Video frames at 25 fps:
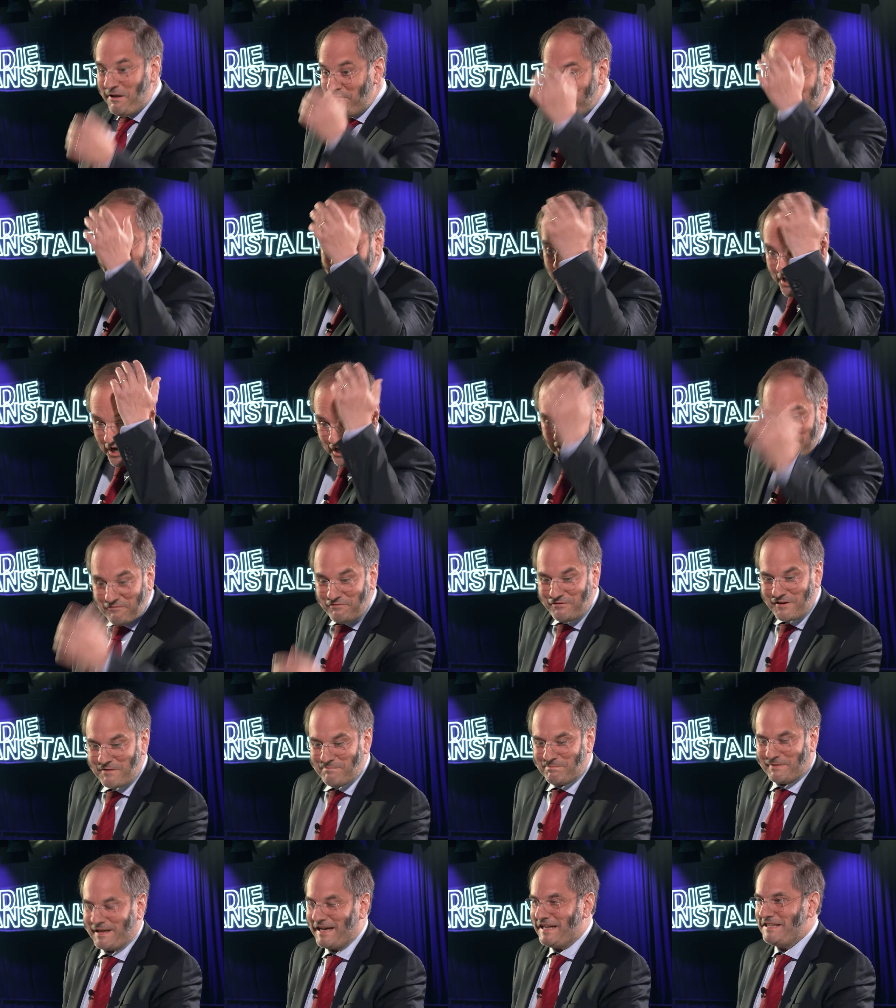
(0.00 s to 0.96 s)
wie
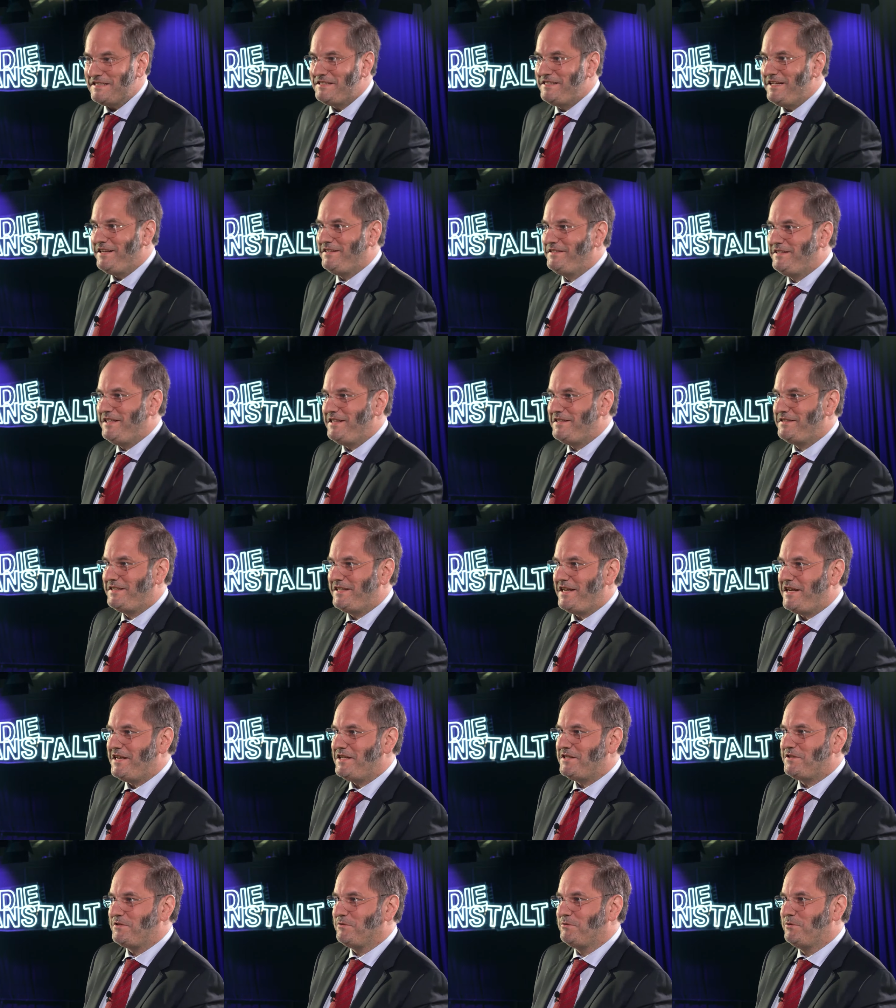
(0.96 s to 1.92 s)
hönverbrannt sich die
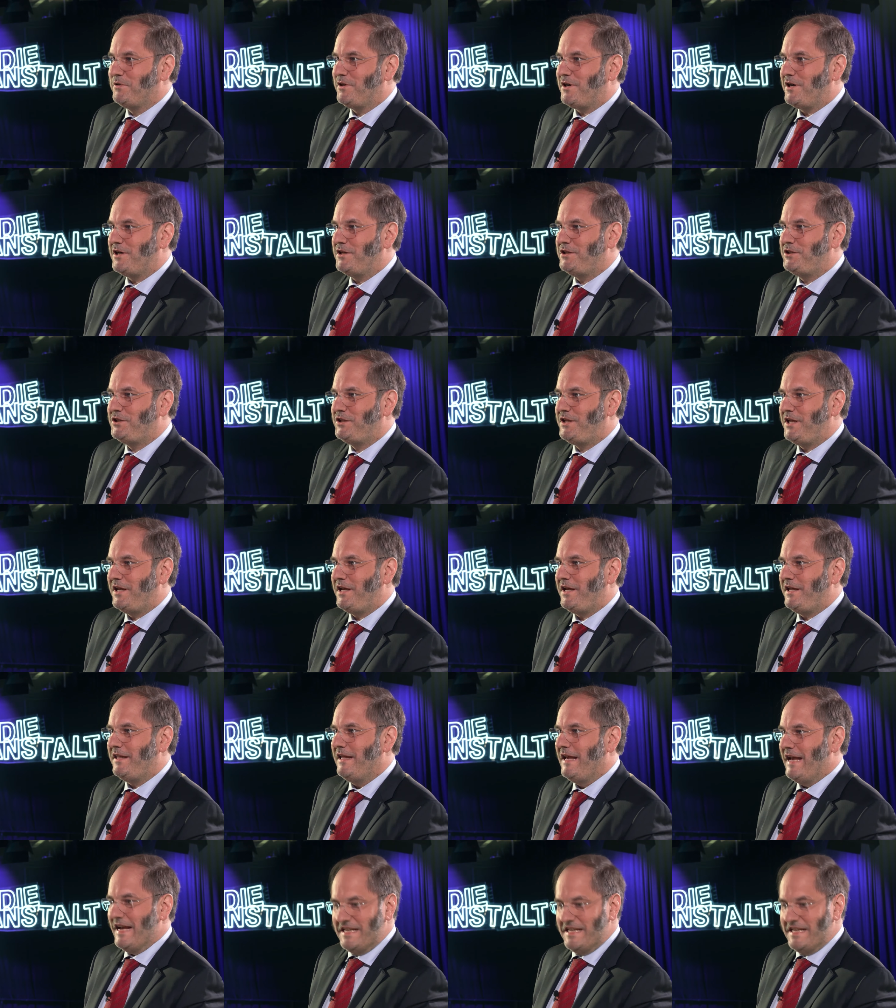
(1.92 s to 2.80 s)
CSU anstellt.